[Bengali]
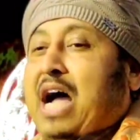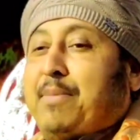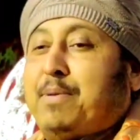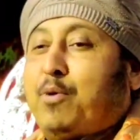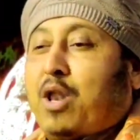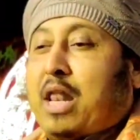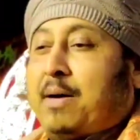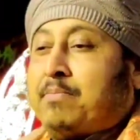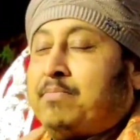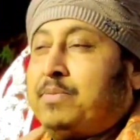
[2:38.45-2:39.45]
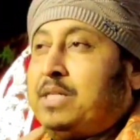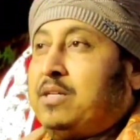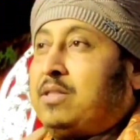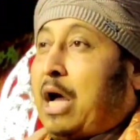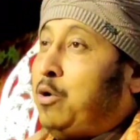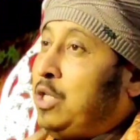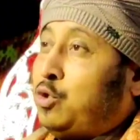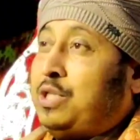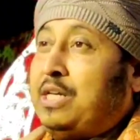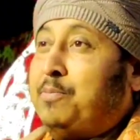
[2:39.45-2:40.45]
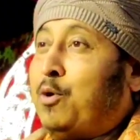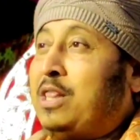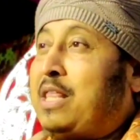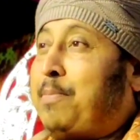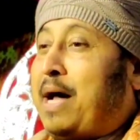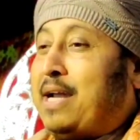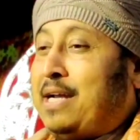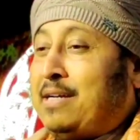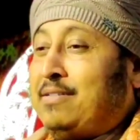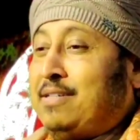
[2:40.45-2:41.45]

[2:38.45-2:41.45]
আমি বললাম তাহলে তো তিনি বলতে পারেন